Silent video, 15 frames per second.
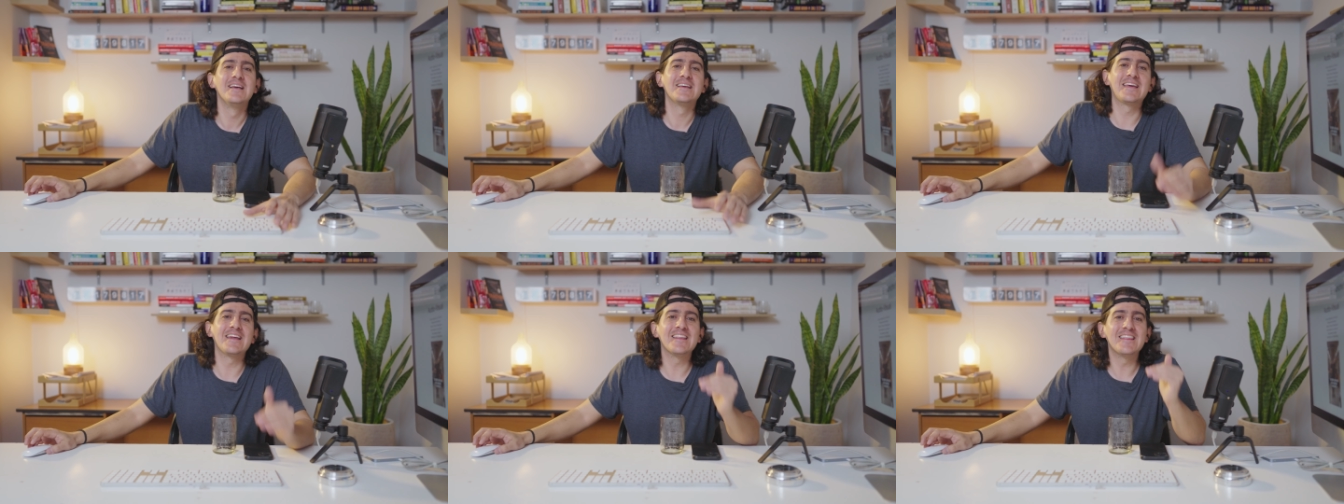
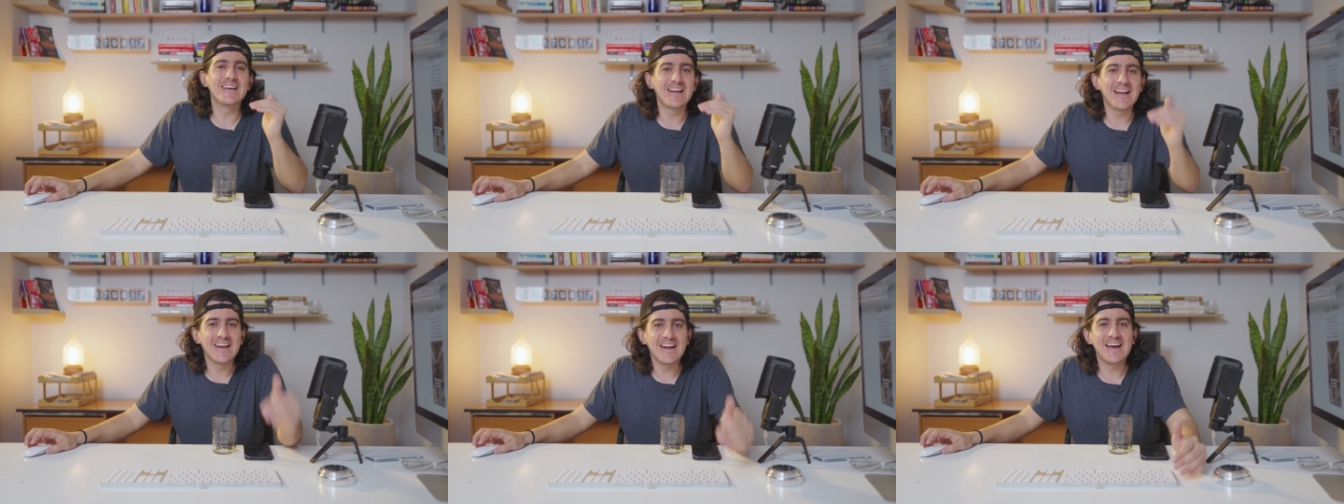quieres
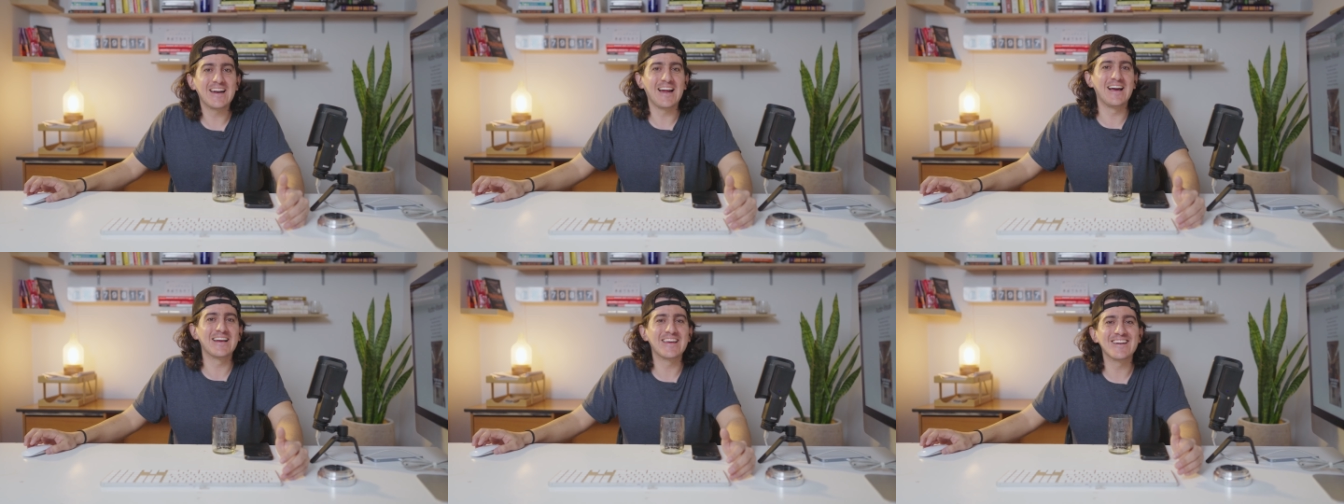
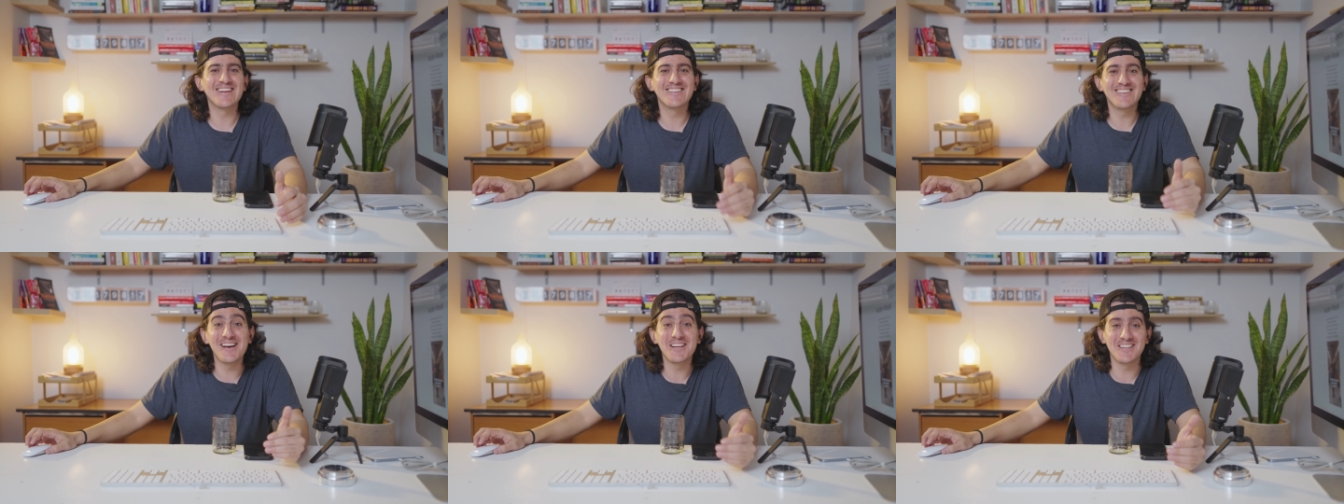declarar a quién
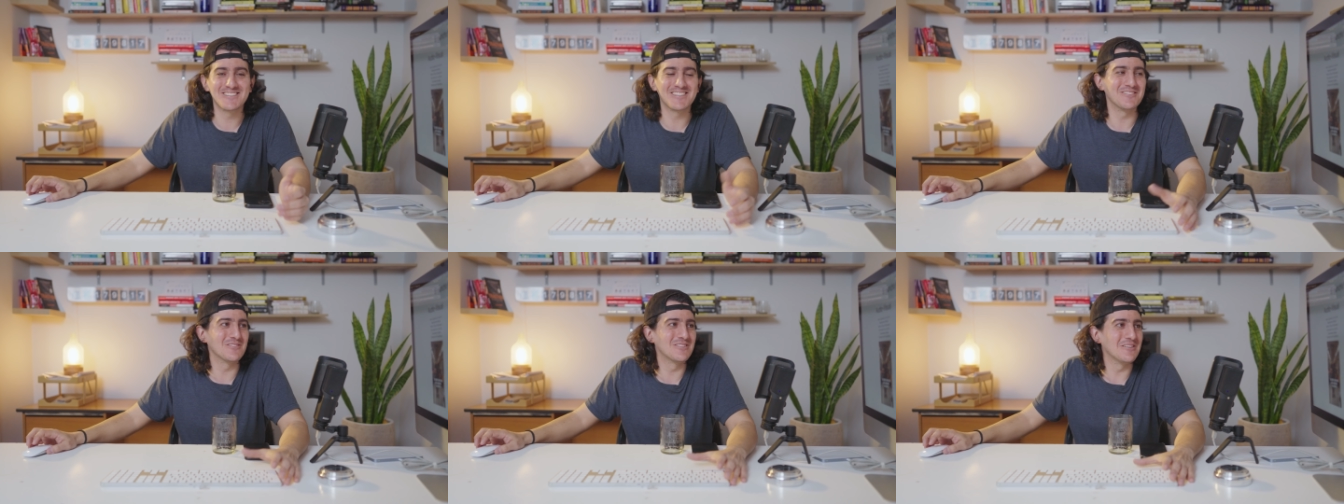estás
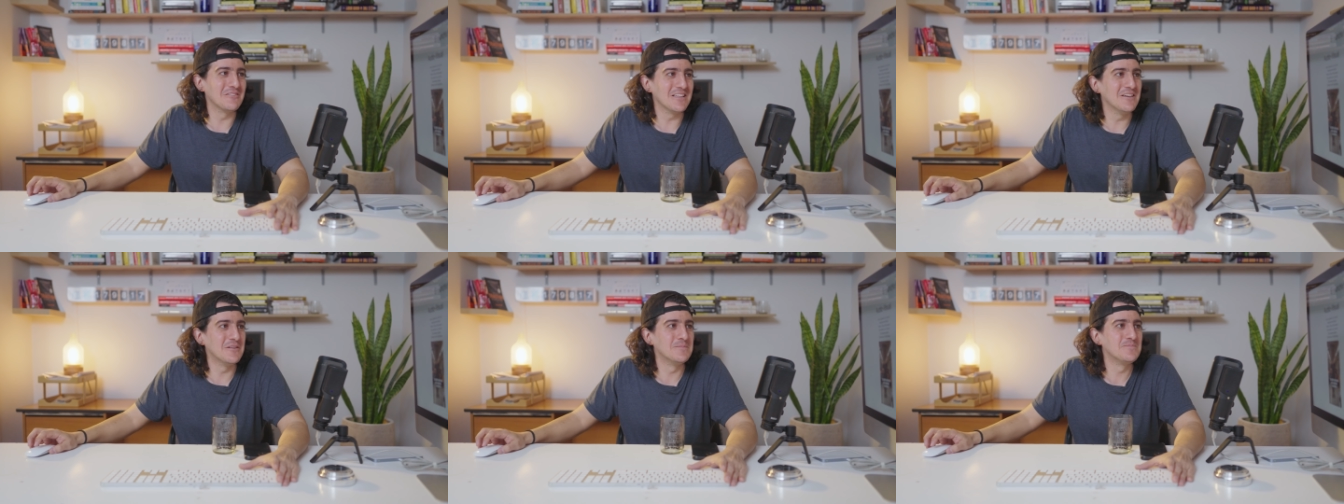haciendo este
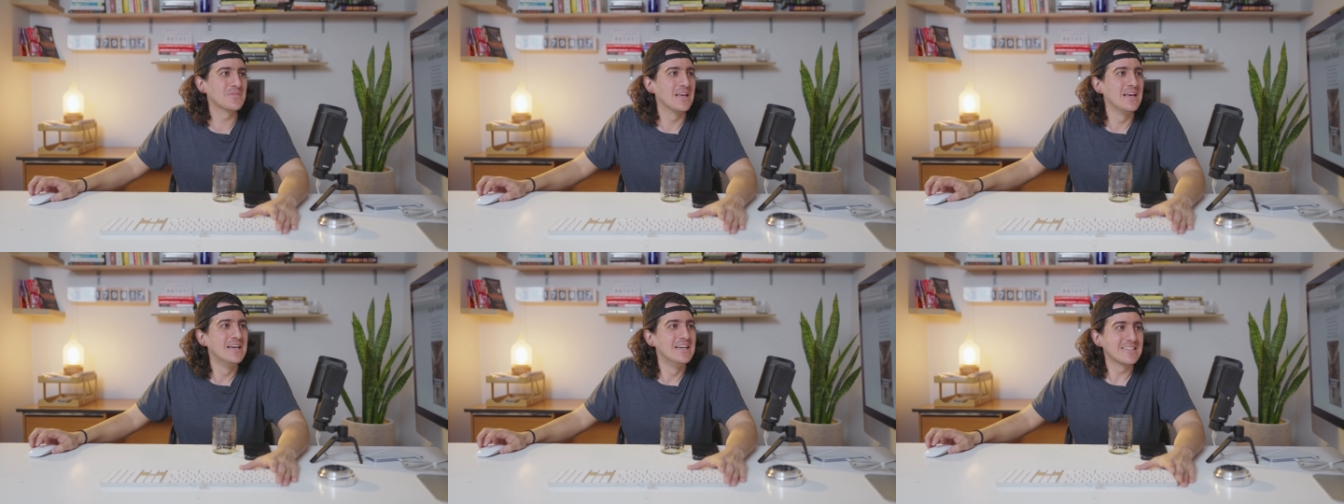video.
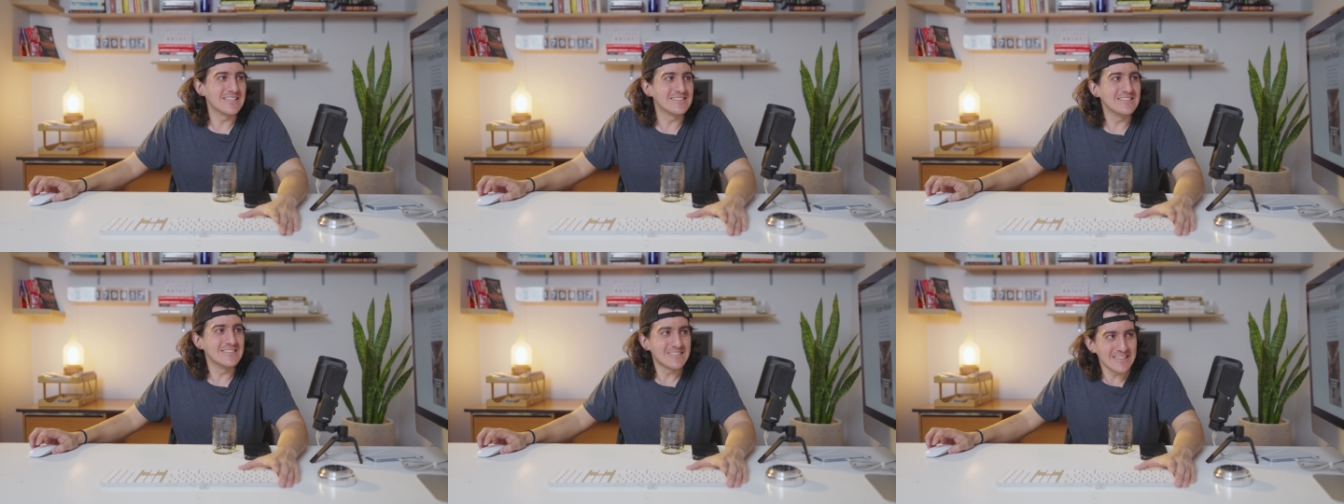
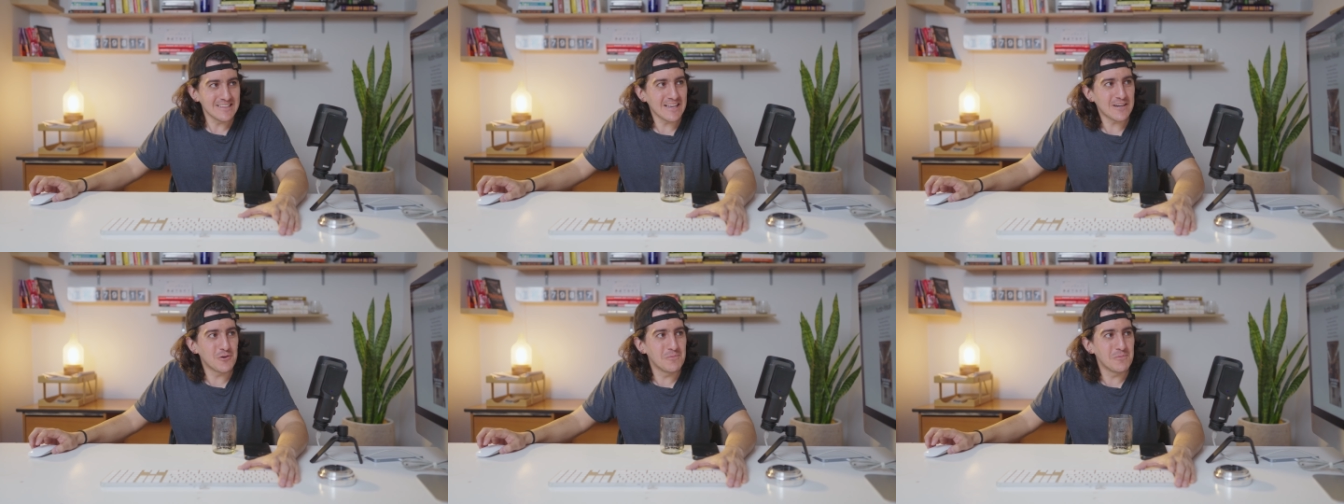Que se entienda